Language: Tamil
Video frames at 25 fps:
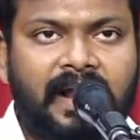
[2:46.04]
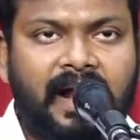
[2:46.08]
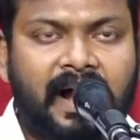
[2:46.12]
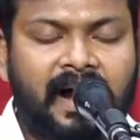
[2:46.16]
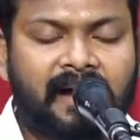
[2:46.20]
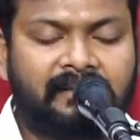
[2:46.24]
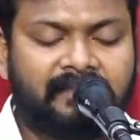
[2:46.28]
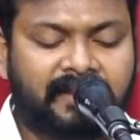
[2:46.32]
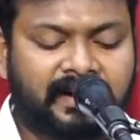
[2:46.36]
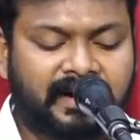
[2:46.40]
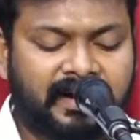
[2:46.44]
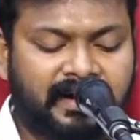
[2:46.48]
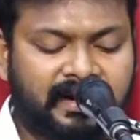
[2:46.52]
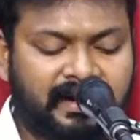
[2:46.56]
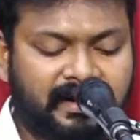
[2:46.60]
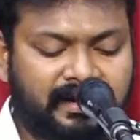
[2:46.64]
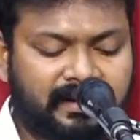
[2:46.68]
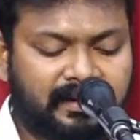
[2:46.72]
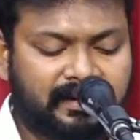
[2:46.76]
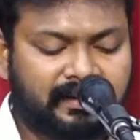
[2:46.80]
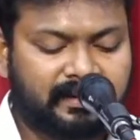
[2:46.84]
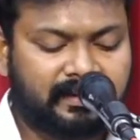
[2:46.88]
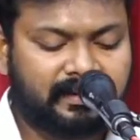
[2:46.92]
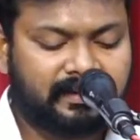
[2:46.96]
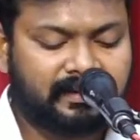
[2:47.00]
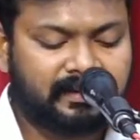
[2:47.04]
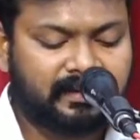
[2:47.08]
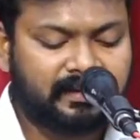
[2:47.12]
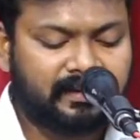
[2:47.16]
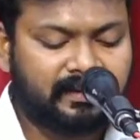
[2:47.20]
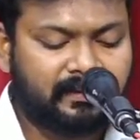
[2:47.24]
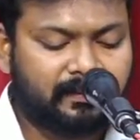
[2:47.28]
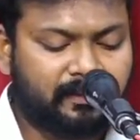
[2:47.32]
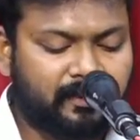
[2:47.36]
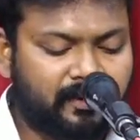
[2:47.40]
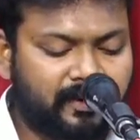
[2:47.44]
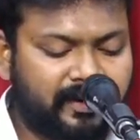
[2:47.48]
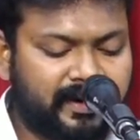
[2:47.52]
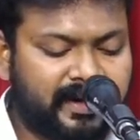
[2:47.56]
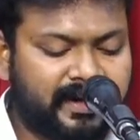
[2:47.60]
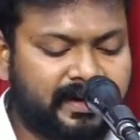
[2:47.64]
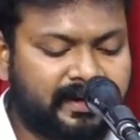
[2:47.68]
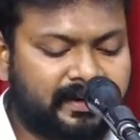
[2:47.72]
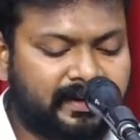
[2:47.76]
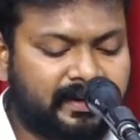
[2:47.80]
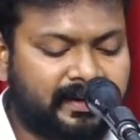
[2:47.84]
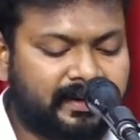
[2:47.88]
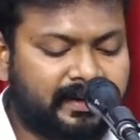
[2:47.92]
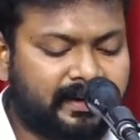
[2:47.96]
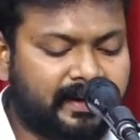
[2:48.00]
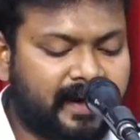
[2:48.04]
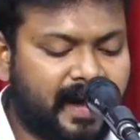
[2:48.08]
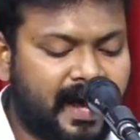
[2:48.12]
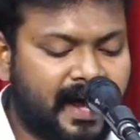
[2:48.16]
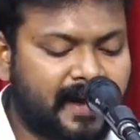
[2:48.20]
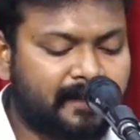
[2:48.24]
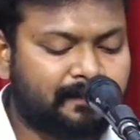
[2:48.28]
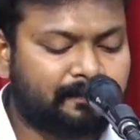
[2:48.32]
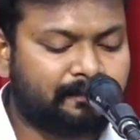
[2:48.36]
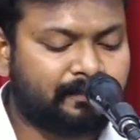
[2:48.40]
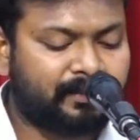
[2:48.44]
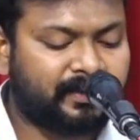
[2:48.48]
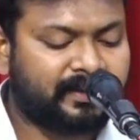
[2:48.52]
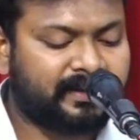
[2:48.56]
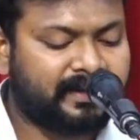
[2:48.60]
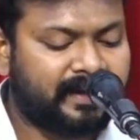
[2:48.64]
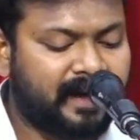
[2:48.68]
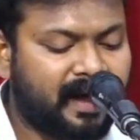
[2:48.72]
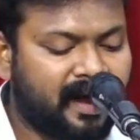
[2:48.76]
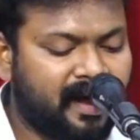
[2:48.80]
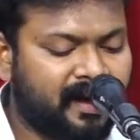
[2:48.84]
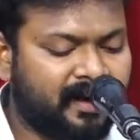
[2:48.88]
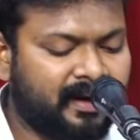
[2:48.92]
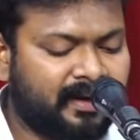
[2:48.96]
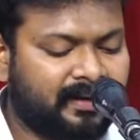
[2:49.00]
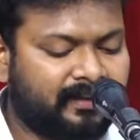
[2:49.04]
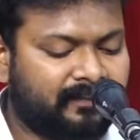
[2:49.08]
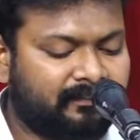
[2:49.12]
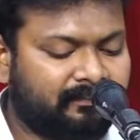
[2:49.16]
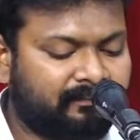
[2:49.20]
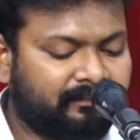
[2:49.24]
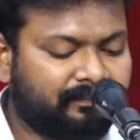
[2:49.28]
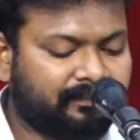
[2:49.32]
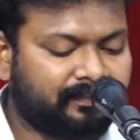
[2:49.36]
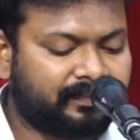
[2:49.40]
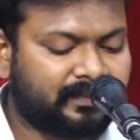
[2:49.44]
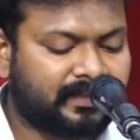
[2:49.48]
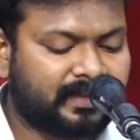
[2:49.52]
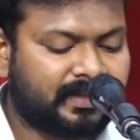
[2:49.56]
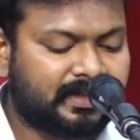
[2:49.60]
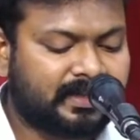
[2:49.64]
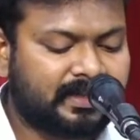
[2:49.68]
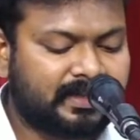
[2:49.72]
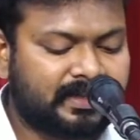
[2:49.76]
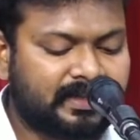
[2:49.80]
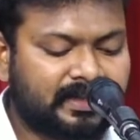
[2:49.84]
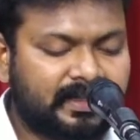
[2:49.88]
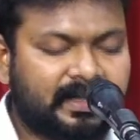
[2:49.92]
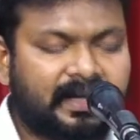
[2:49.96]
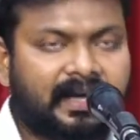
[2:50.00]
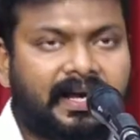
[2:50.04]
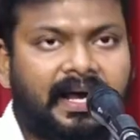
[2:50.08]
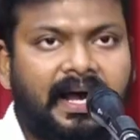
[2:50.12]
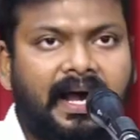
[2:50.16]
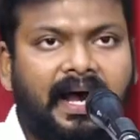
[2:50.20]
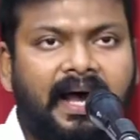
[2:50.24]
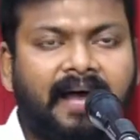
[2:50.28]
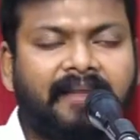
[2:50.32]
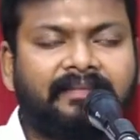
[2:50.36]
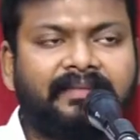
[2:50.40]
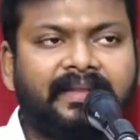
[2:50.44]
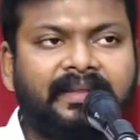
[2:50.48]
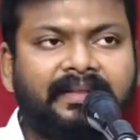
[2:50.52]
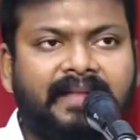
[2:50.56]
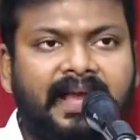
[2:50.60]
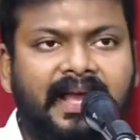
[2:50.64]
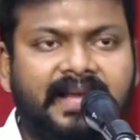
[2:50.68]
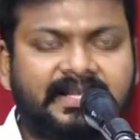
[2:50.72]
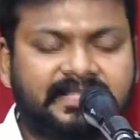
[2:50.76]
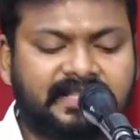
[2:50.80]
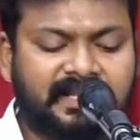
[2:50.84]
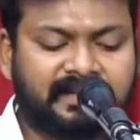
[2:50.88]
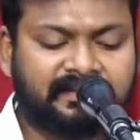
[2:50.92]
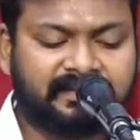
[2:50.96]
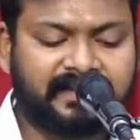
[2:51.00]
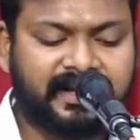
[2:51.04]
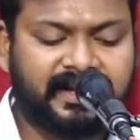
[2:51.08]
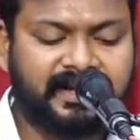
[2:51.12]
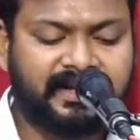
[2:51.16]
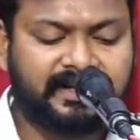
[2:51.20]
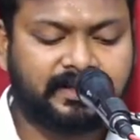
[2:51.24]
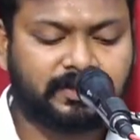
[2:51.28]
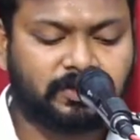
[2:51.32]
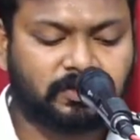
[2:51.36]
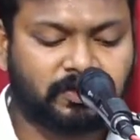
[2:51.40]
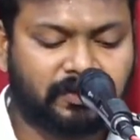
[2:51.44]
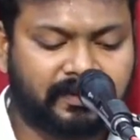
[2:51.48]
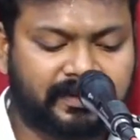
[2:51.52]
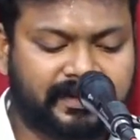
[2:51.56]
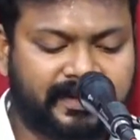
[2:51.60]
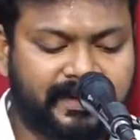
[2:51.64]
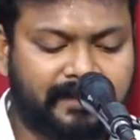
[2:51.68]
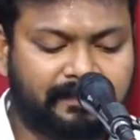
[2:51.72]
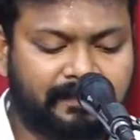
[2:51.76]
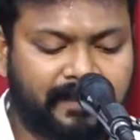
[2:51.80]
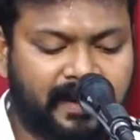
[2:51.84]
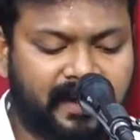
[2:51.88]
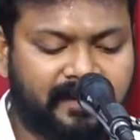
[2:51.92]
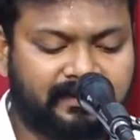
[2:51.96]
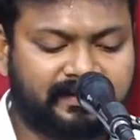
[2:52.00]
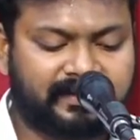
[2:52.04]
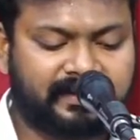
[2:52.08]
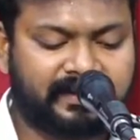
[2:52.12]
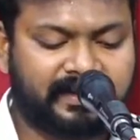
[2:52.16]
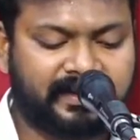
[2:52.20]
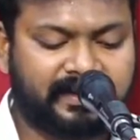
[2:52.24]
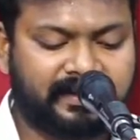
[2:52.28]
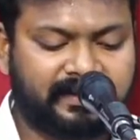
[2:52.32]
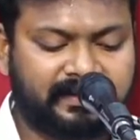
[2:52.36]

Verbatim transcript: அவர்கள் போய் நாற்பது நாள் அந்த தேசத்தை சுற்றி பார்த்து